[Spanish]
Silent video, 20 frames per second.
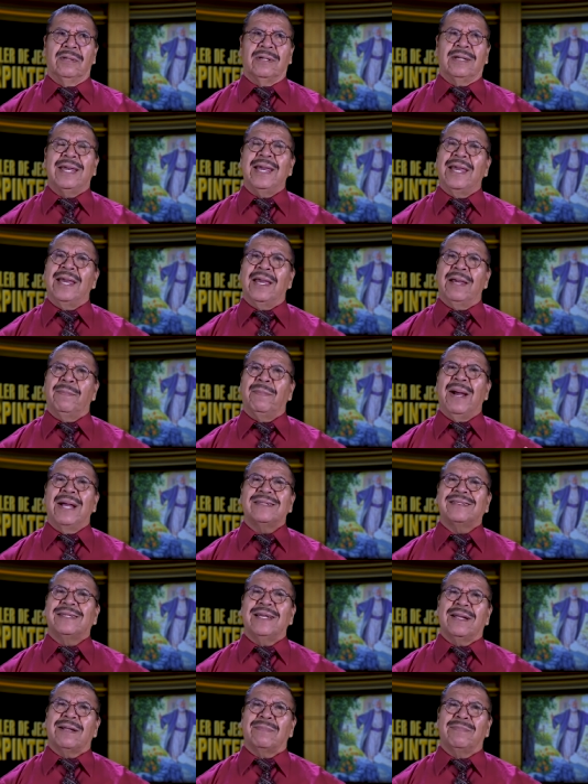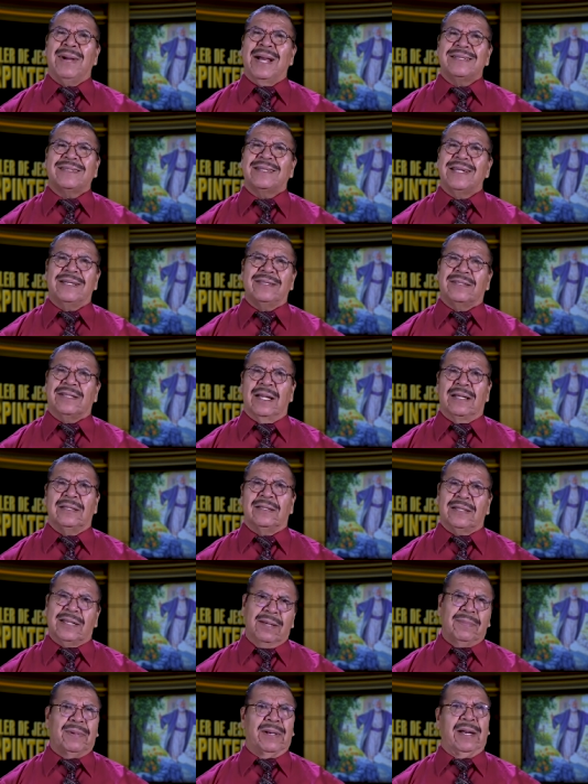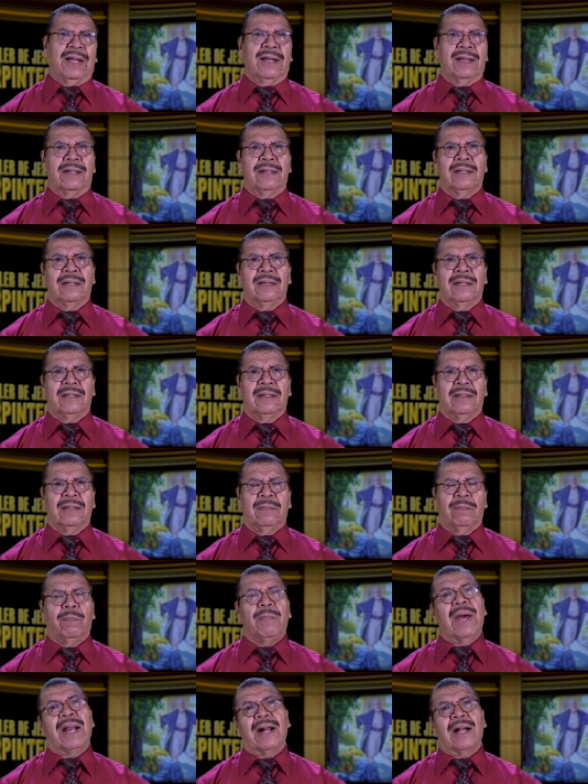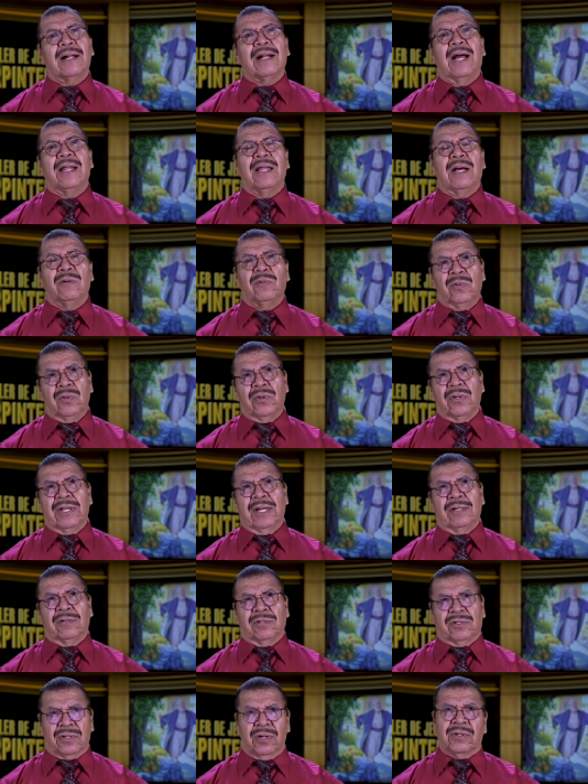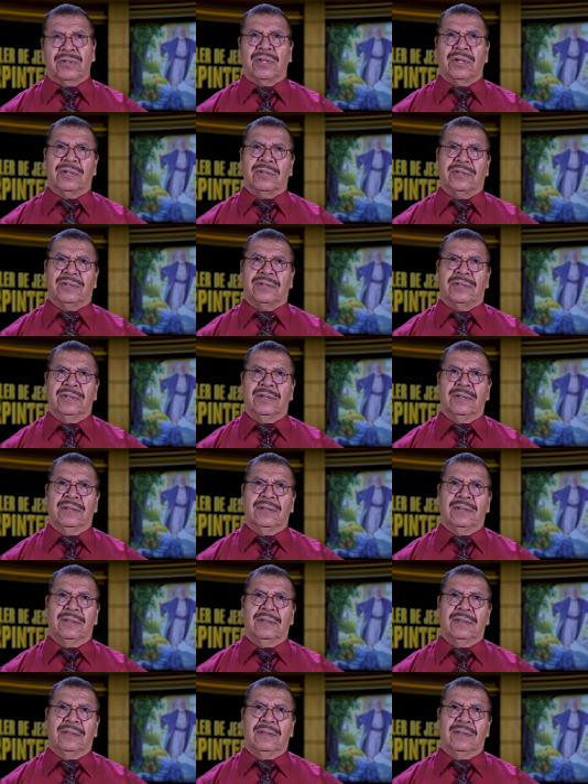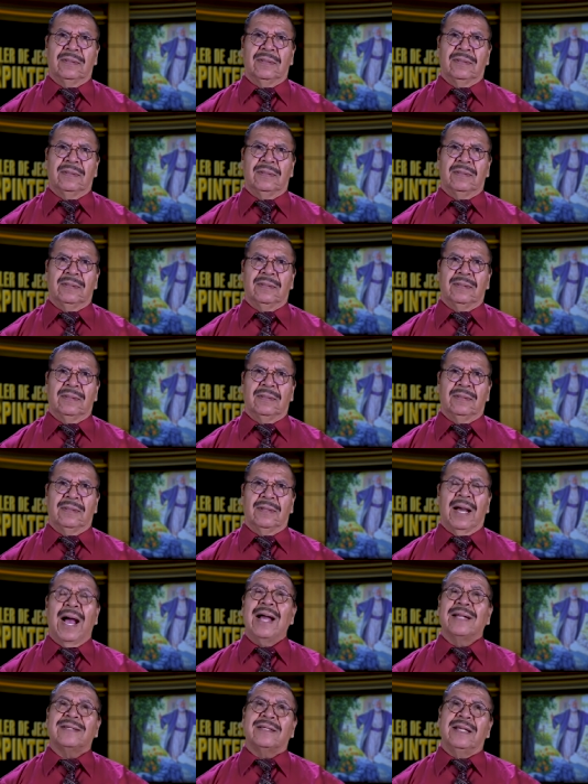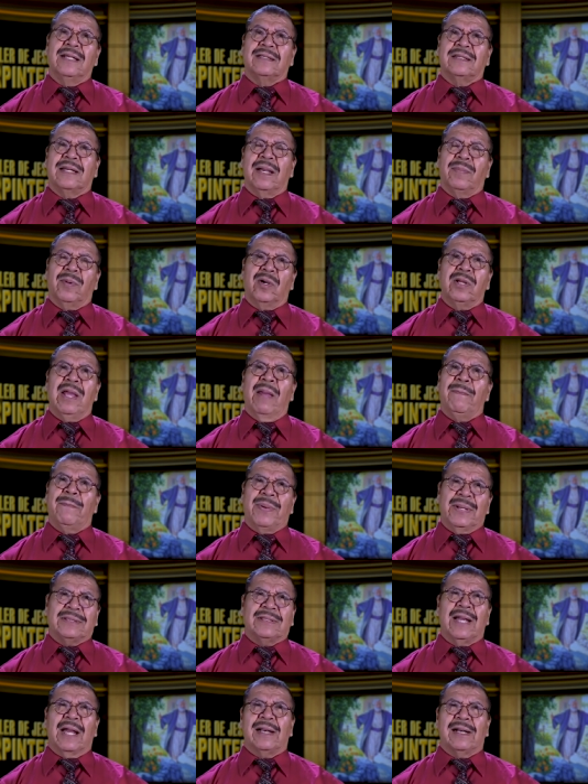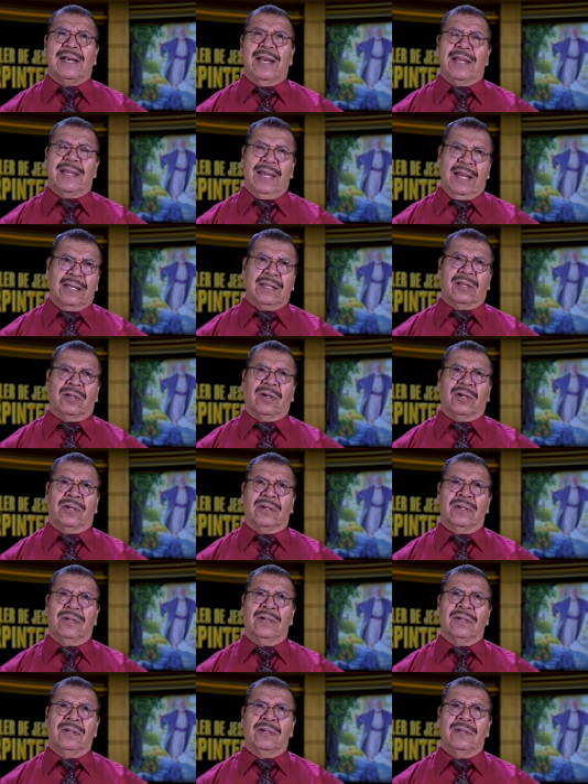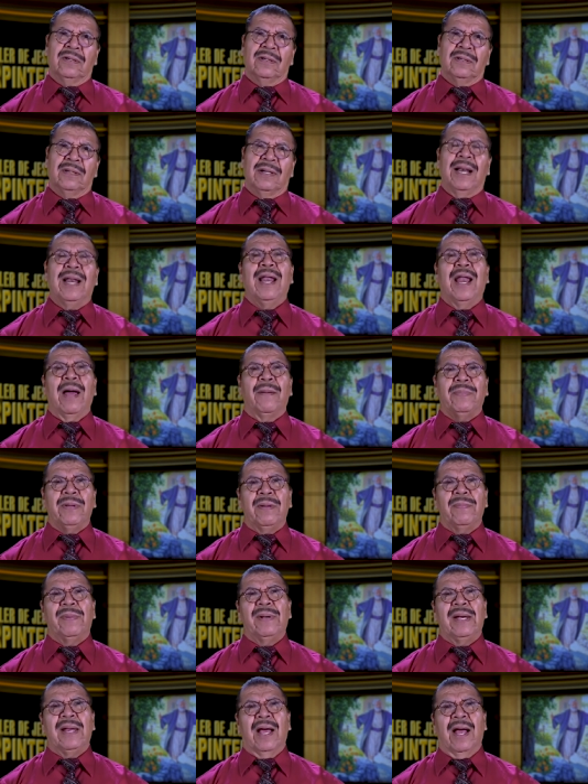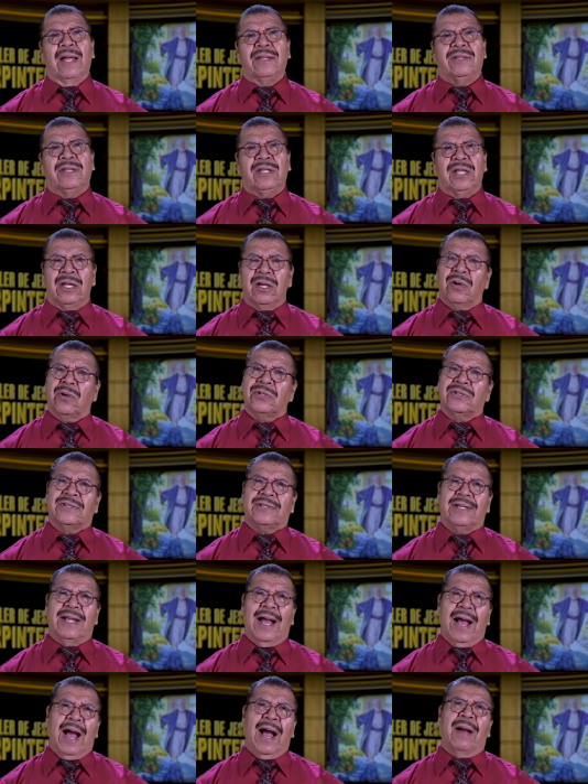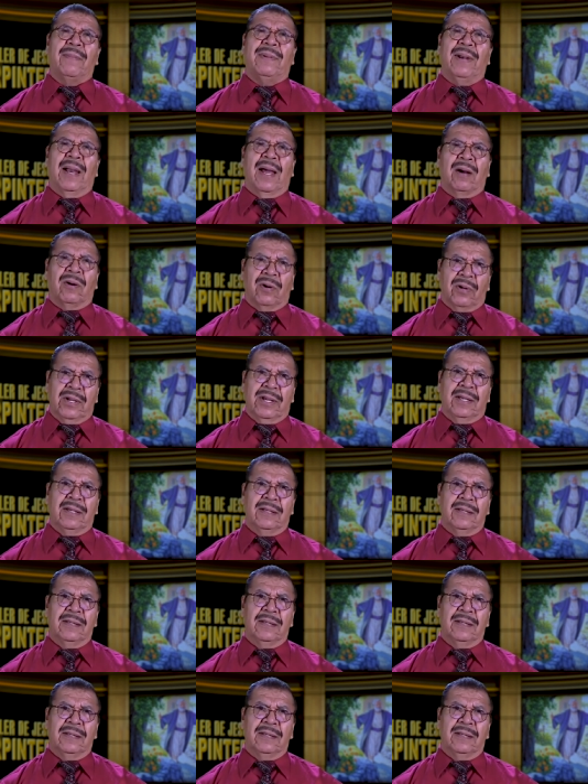que va a ser más entendible para cada uno de nosotros. Así es que voy a empezar leyendo la Biblia Dios habla hoy.